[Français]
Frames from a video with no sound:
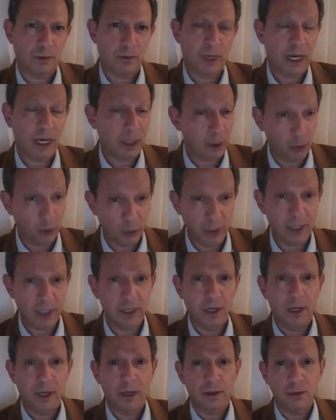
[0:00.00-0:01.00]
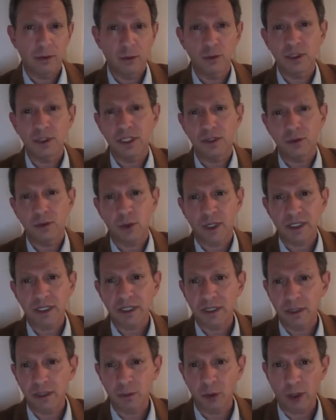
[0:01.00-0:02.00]
Alors oui, nous étions à
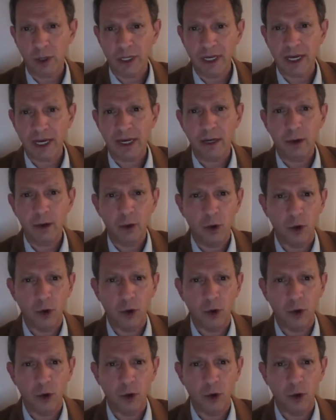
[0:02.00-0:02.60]
cette époque-là